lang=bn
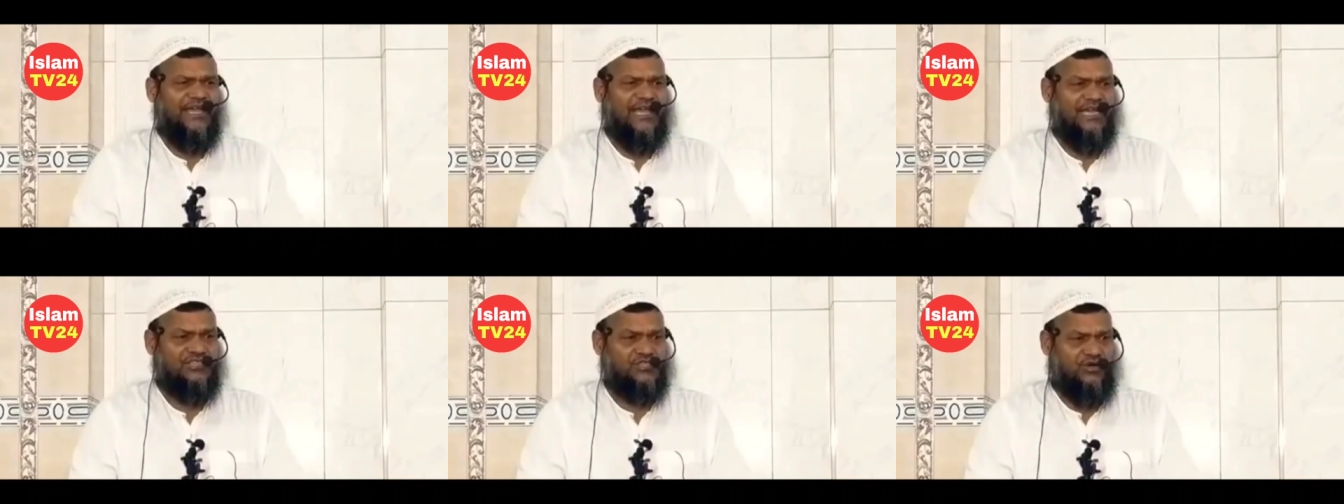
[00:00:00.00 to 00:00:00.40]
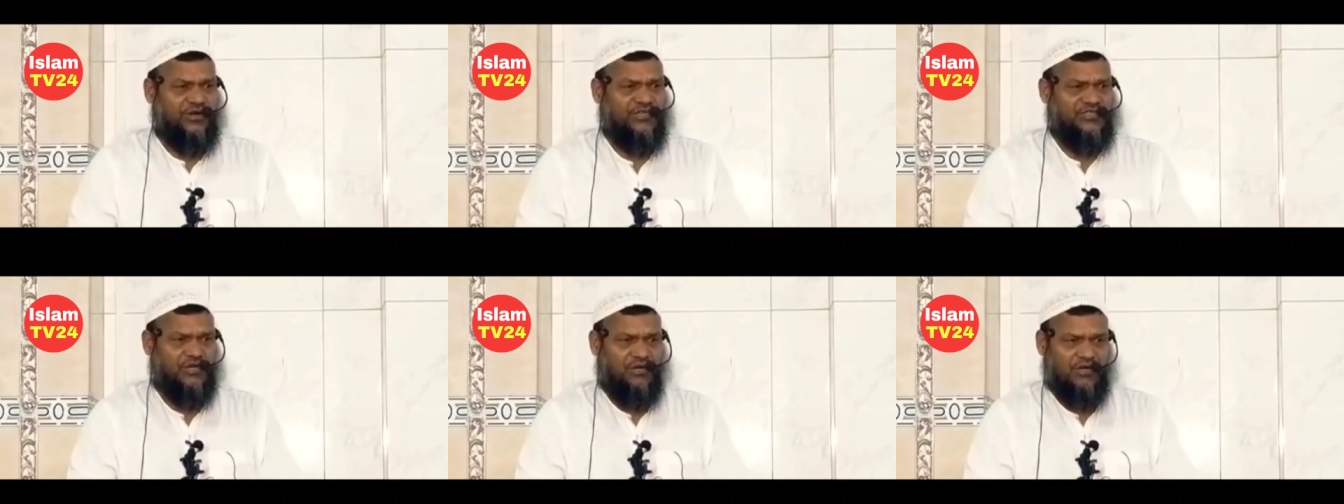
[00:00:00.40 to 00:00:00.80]
কাজ
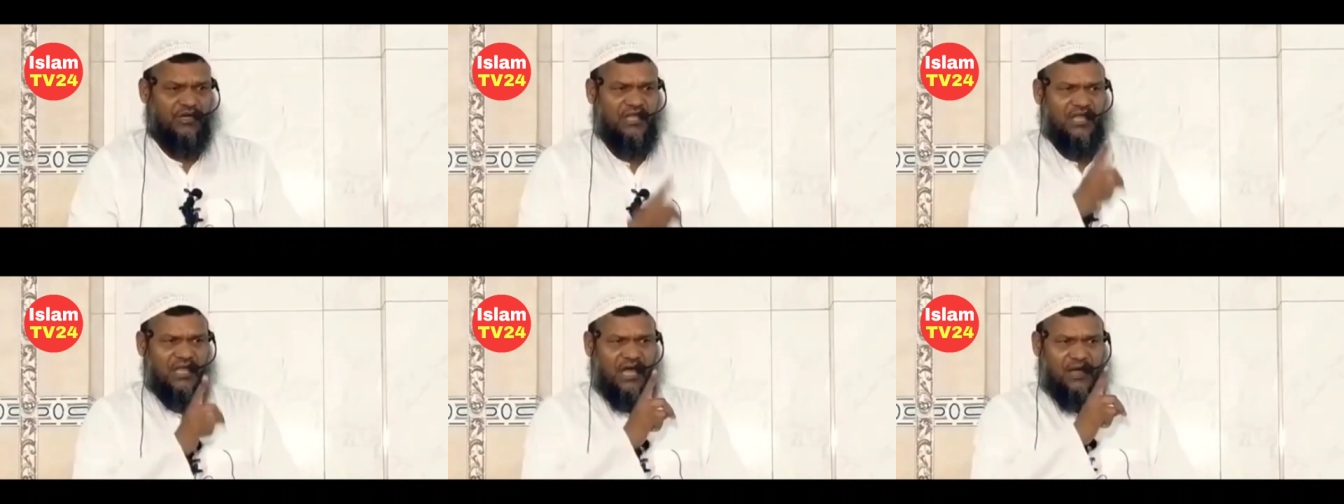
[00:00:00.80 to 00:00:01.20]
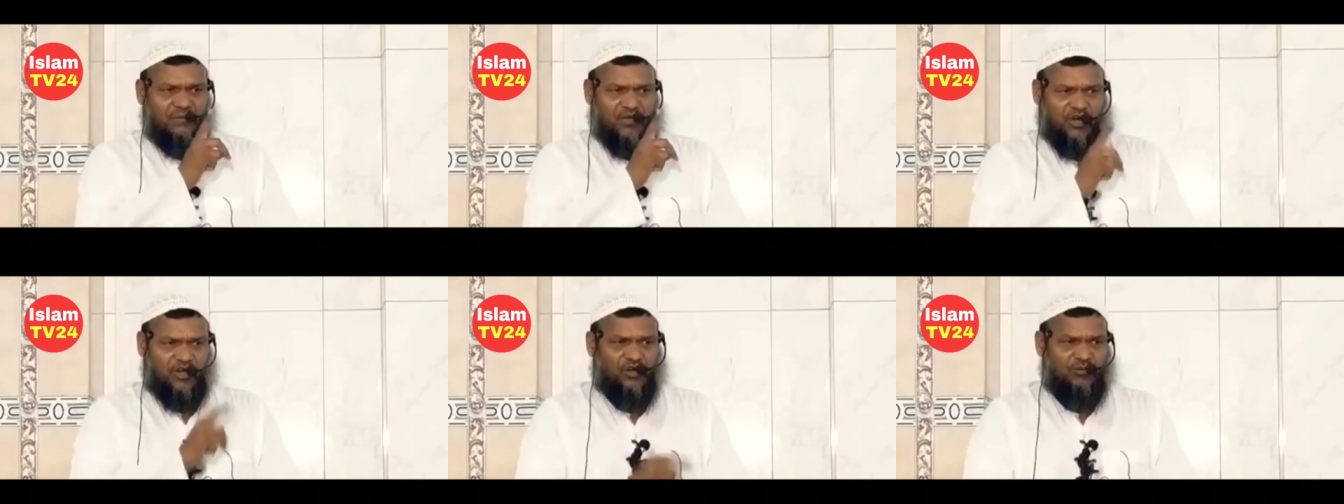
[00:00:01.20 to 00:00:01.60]
করেছ
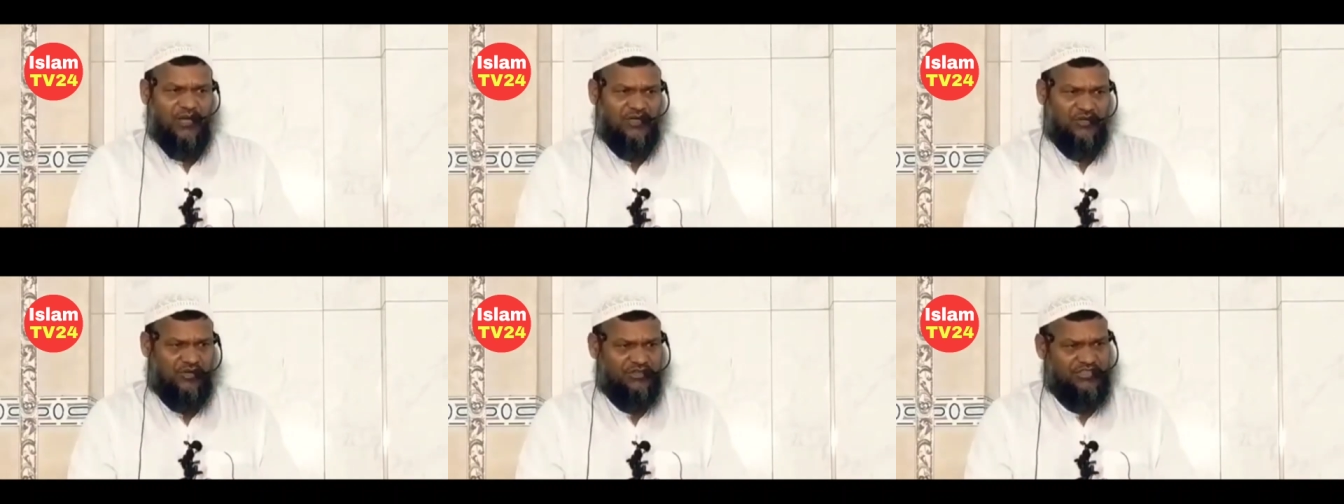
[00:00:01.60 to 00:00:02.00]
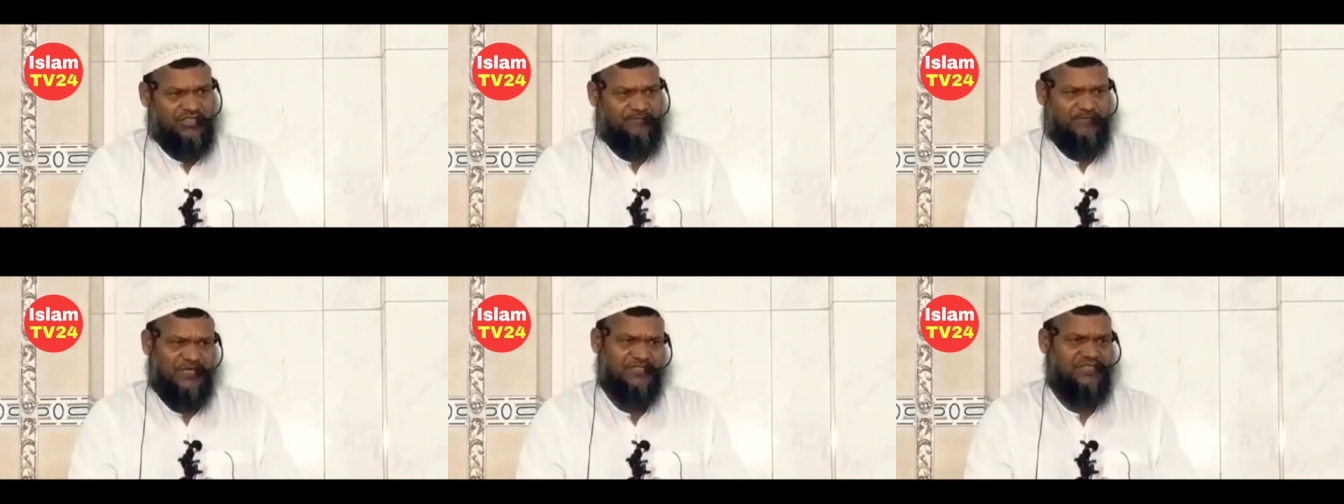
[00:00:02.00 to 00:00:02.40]
আমি অনুমান করছি
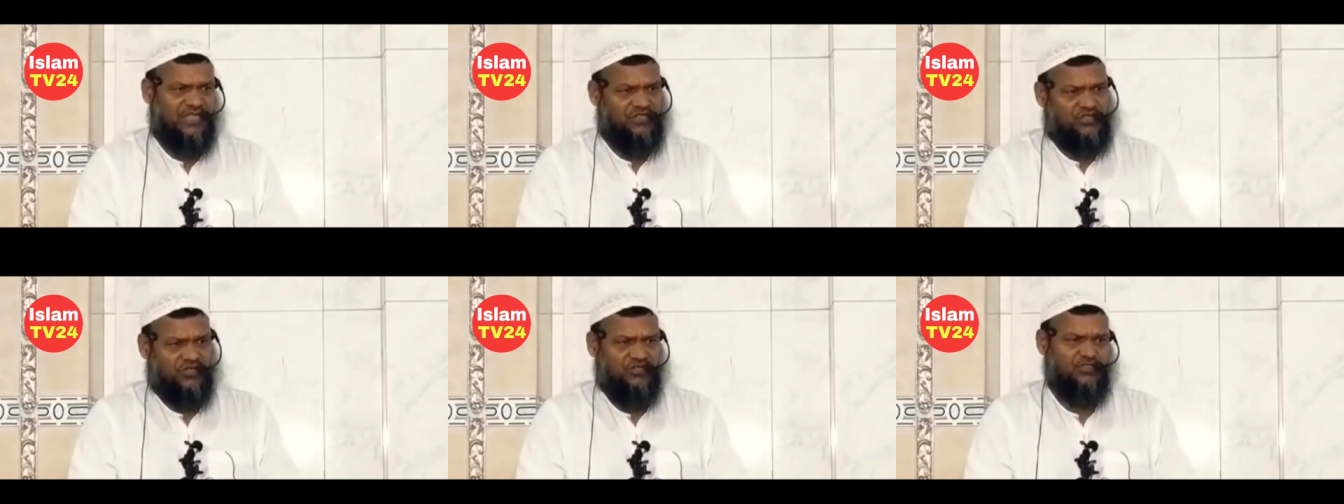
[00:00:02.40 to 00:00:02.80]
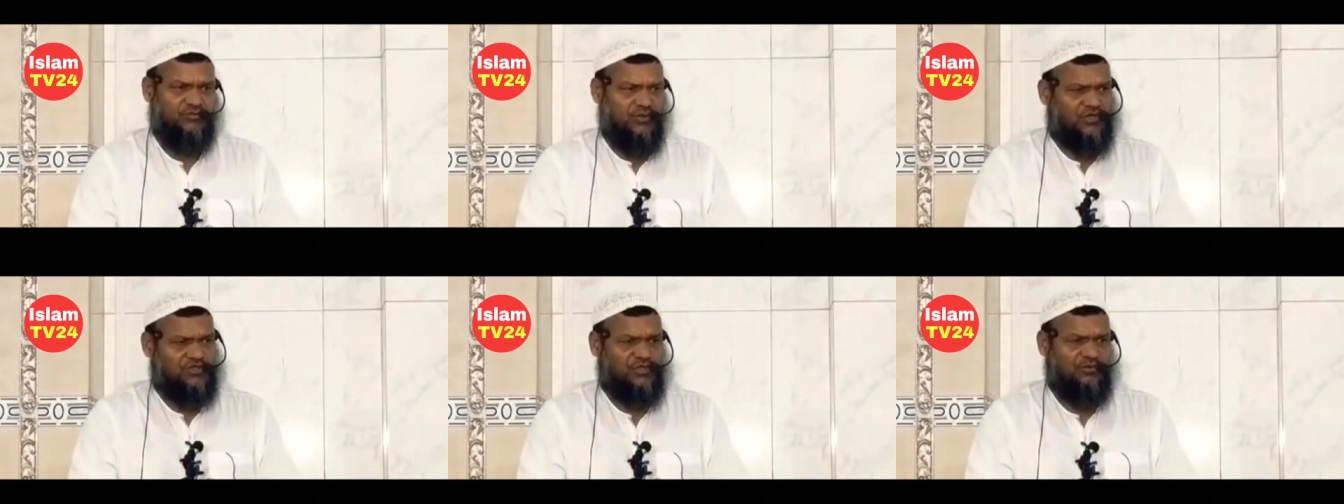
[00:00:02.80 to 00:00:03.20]
পাঁচ সাতজন
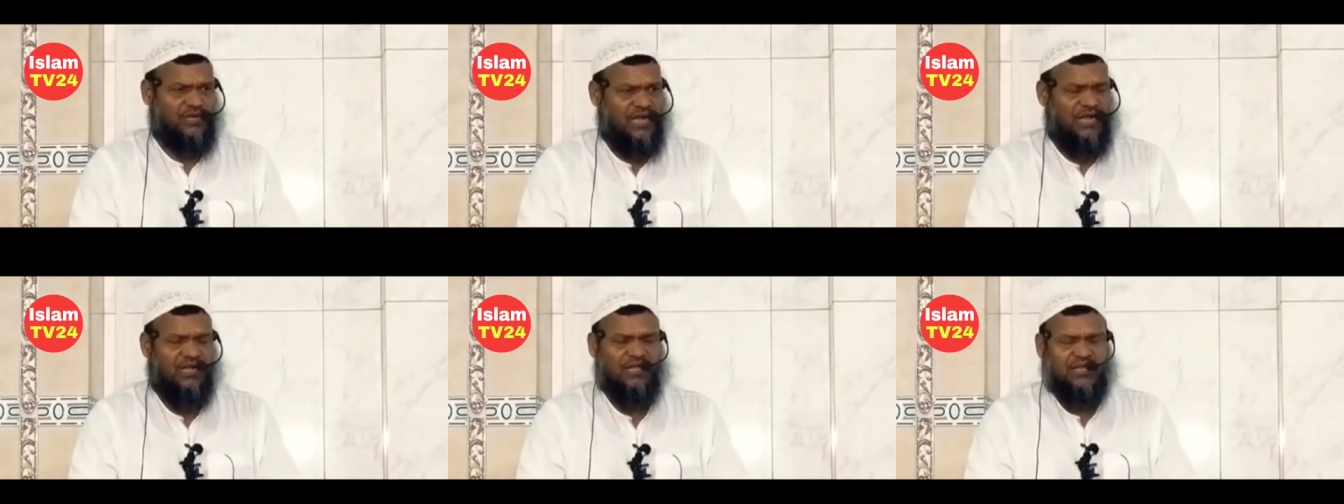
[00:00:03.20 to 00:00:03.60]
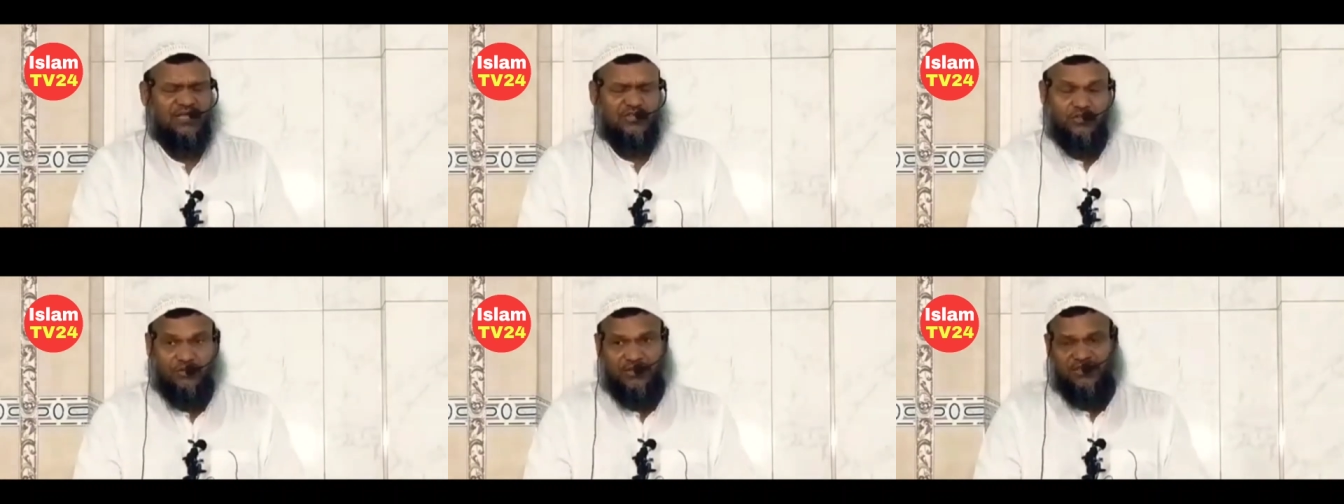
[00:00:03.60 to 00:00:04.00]
যুবক তোমরা
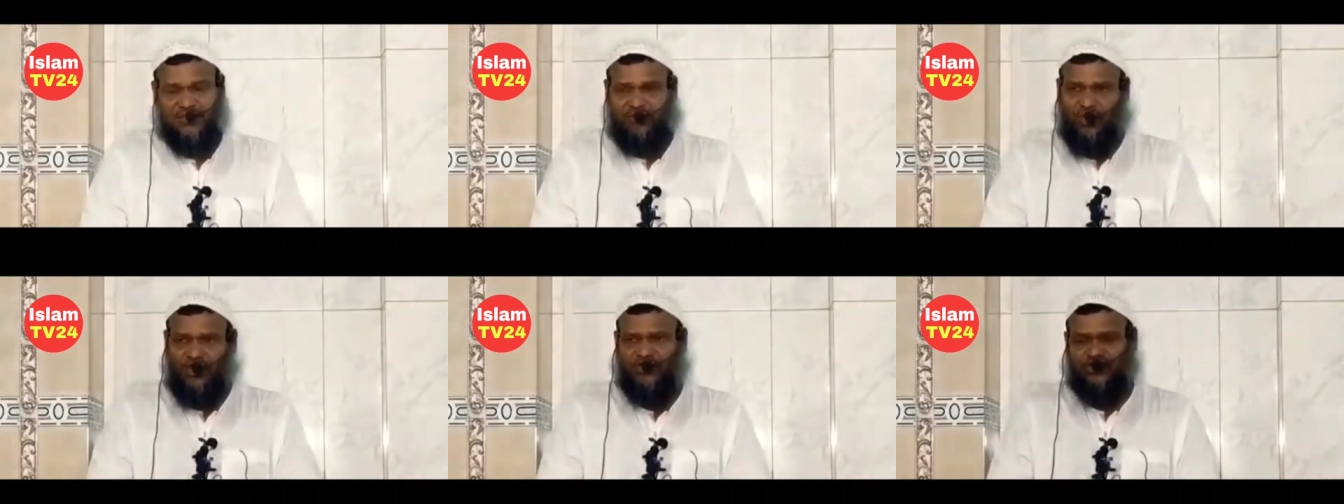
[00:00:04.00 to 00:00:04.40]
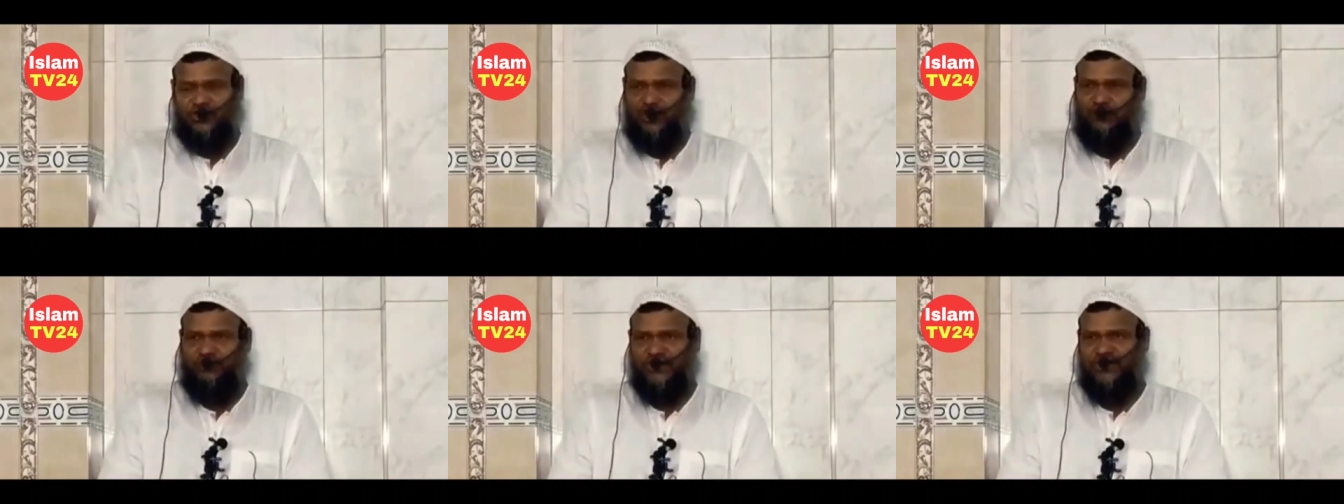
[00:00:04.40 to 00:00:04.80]
তোমাদের বয়স
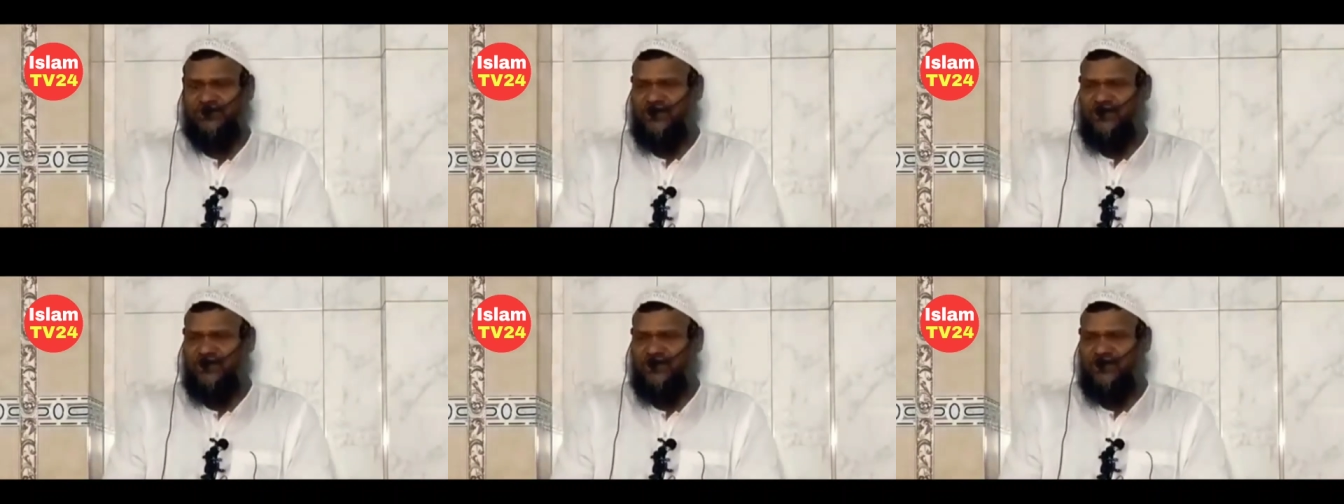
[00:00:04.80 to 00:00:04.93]
চব্বিশ